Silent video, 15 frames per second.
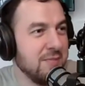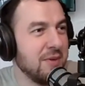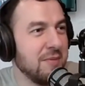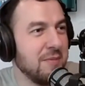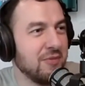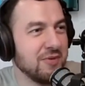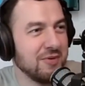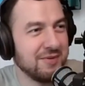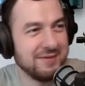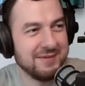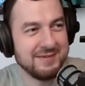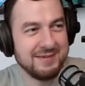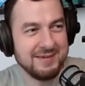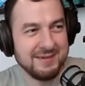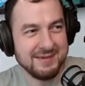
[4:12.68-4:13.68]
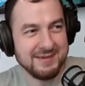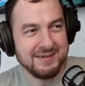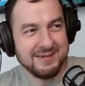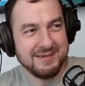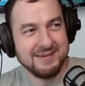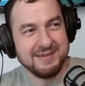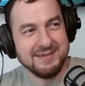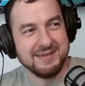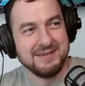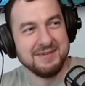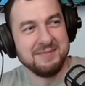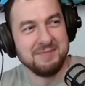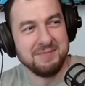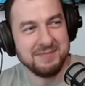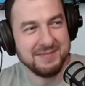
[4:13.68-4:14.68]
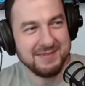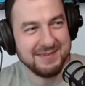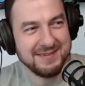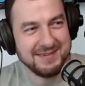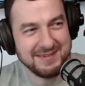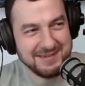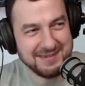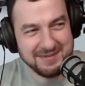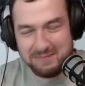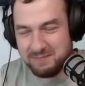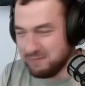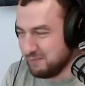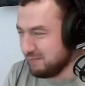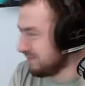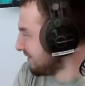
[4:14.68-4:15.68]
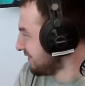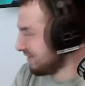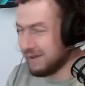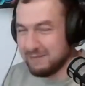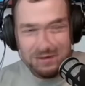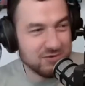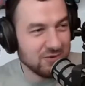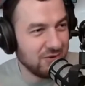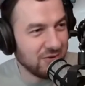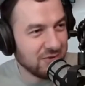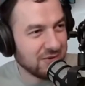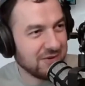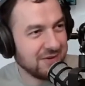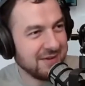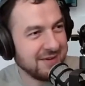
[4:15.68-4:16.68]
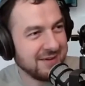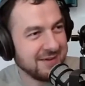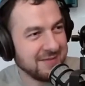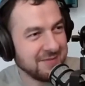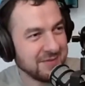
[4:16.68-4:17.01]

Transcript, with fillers: que tu peux parler dans le micro Oui, n'hésite pas, ouais, quand tu te tournes, tourne-toi comme